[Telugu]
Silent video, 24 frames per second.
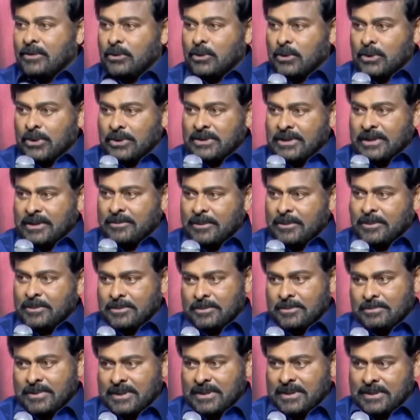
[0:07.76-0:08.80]
గొడుగుద్దాయి
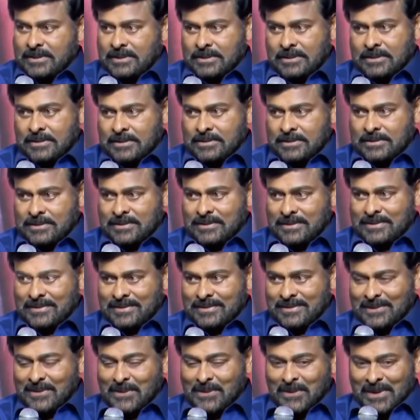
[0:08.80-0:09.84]
బాబు
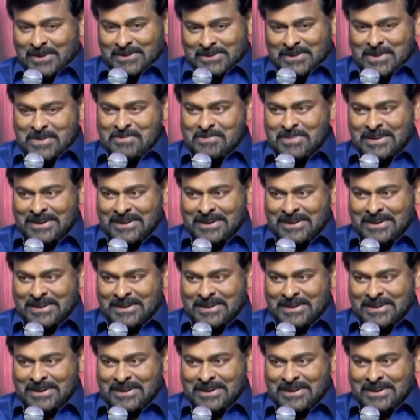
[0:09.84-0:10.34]
పర్లేదు వర్షం